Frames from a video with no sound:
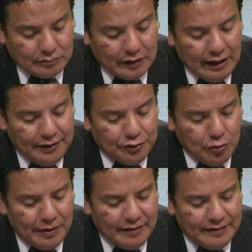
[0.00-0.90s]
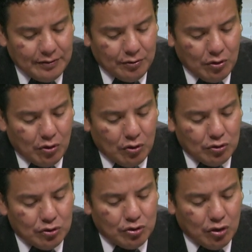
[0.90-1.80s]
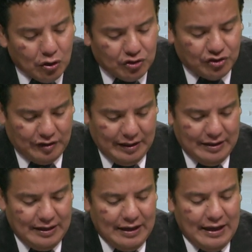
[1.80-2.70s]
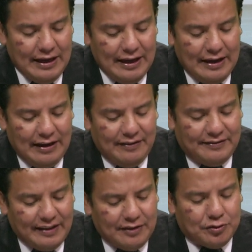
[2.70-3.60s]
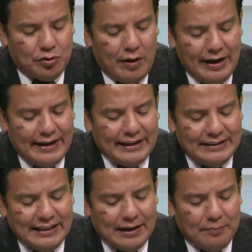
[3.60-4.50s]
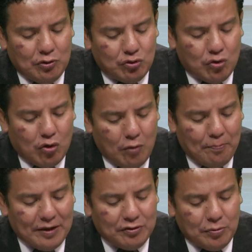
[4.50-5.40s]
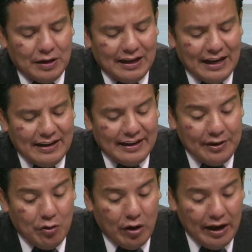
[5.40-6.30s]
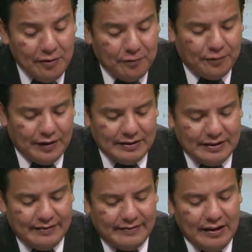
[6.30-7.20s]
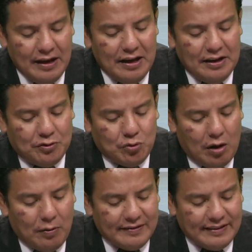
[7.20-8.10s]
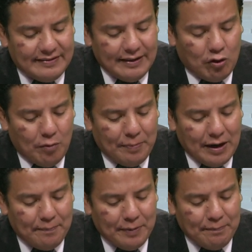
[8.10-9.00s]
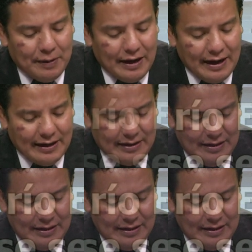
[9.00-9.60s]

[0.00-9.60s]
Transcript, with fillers: en su versículo 12. El sexto ángel derramó su copa sobre el gran río Éufrates y su agua se secó para preparar